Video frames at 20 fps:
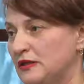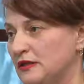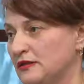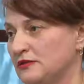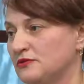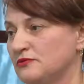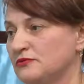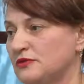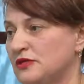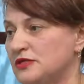
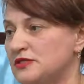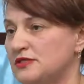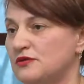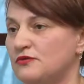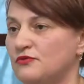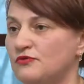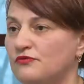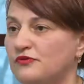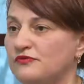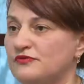нет. У нас угу.
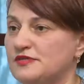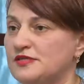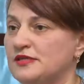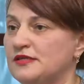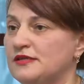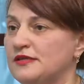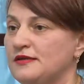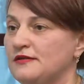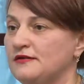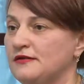такого в
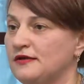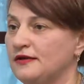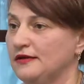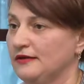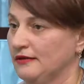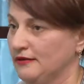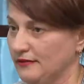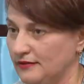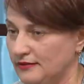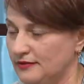центре
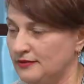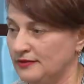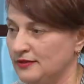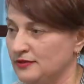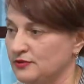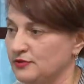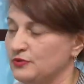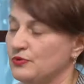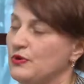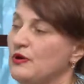
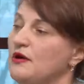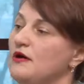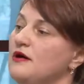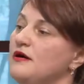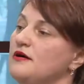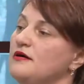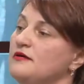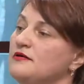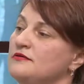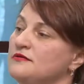нету.
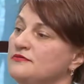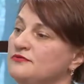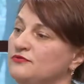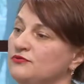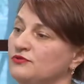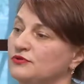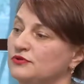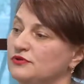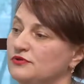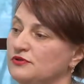
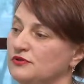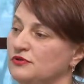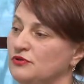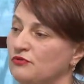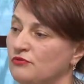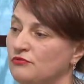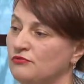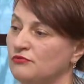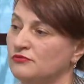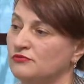Вот.
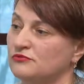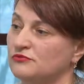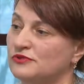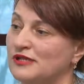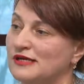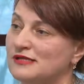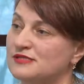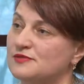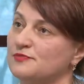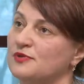Но у
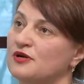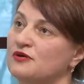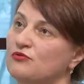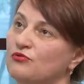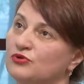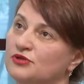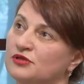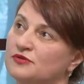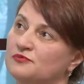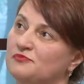нас
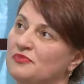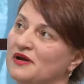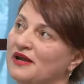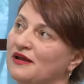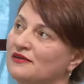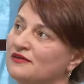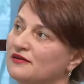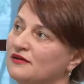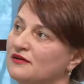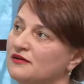проходит
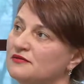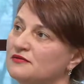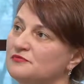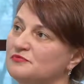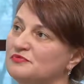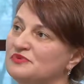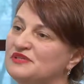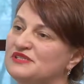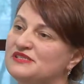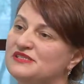порядка
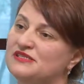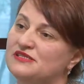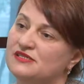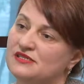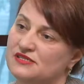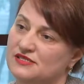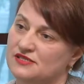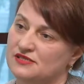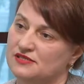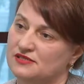
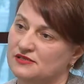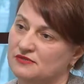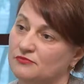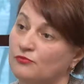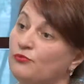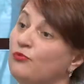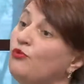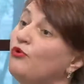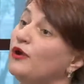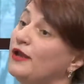50,
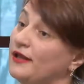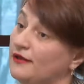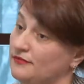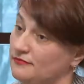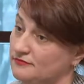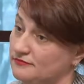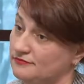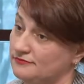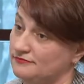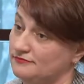более,
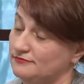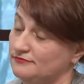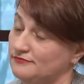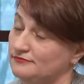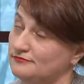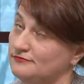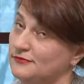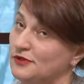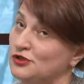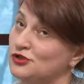
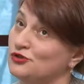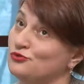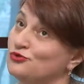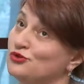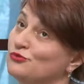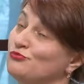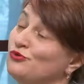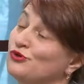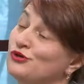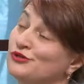даже
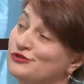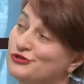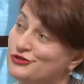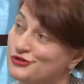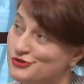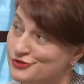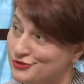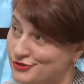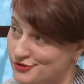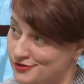уже более
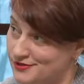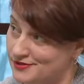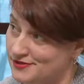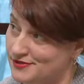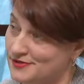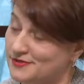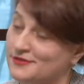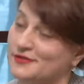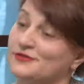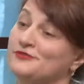
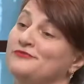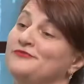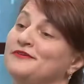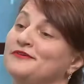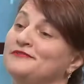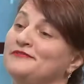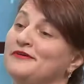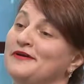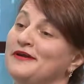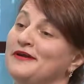60, скажем, в
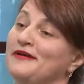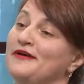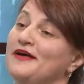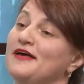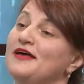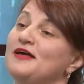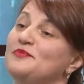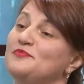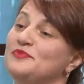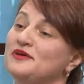январе,
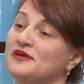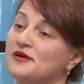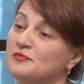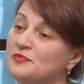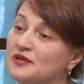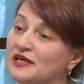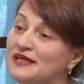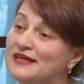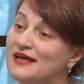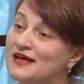
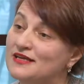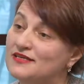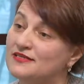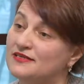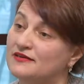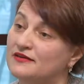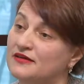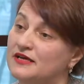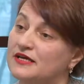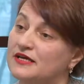мероприятий